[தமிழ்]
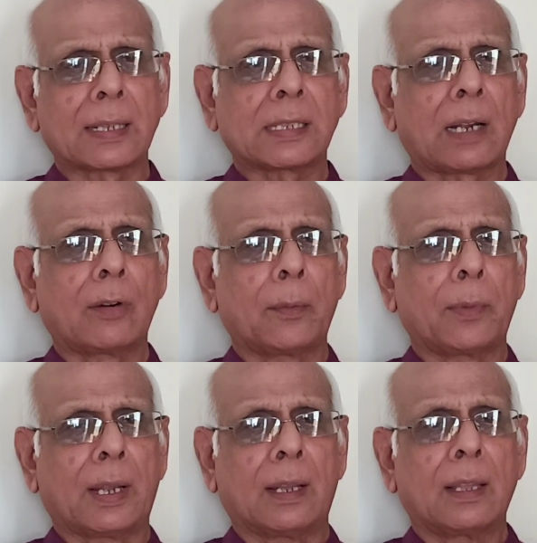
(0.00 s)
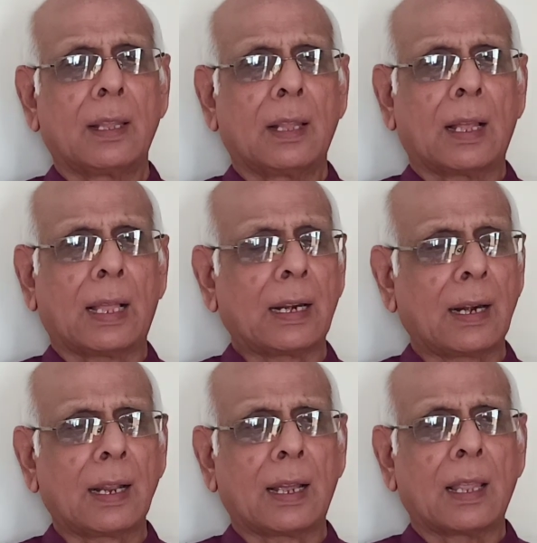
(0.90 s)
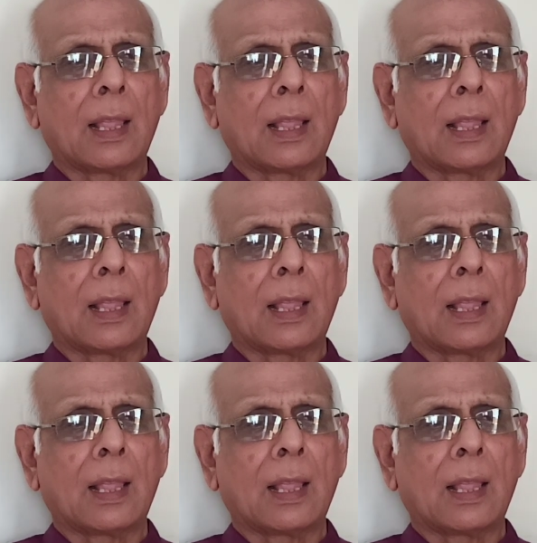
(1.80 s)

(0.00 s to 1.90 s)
அடைச்சாகணுமே அதனால்